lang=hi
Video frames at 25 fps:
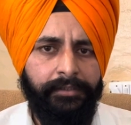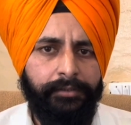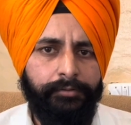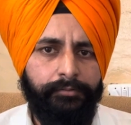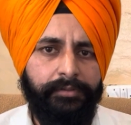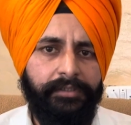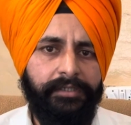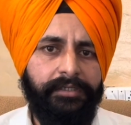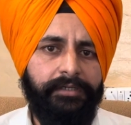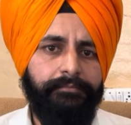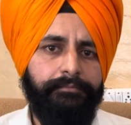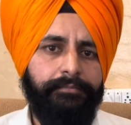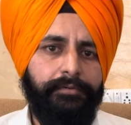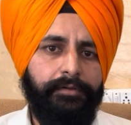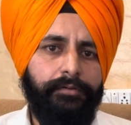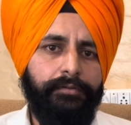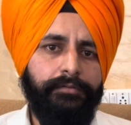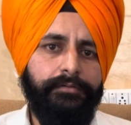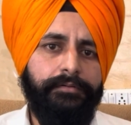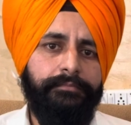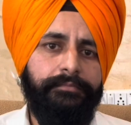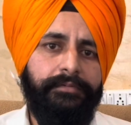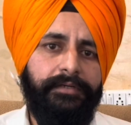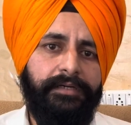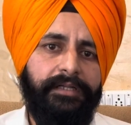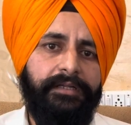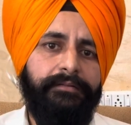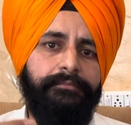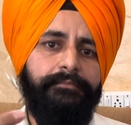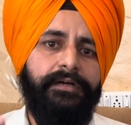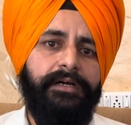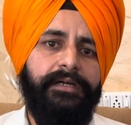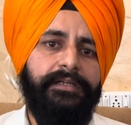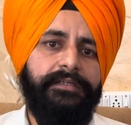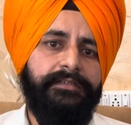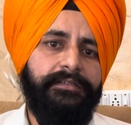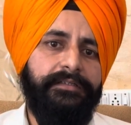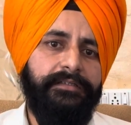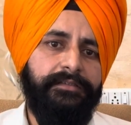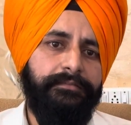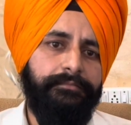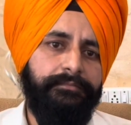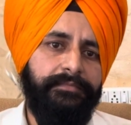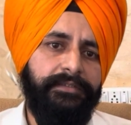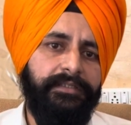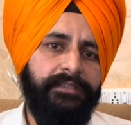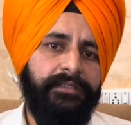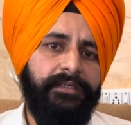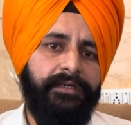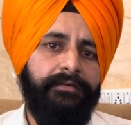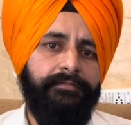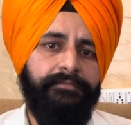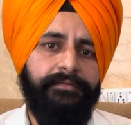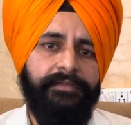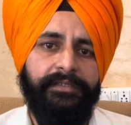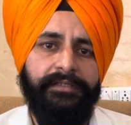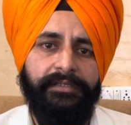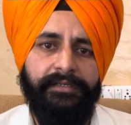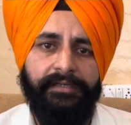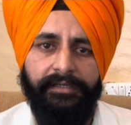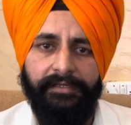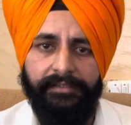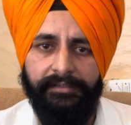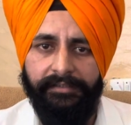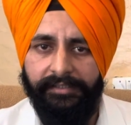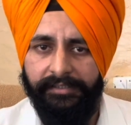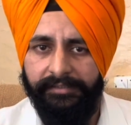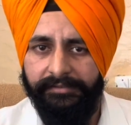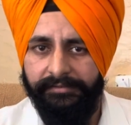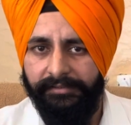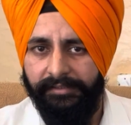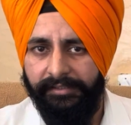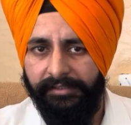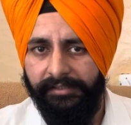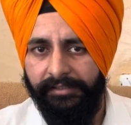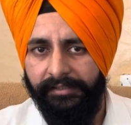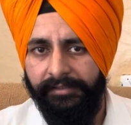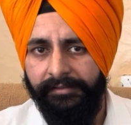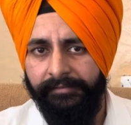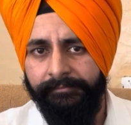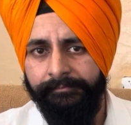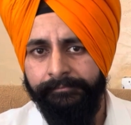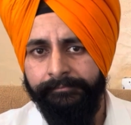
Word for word: तो एक बहुत बड़ा मार्केट में अवेयरनेस आया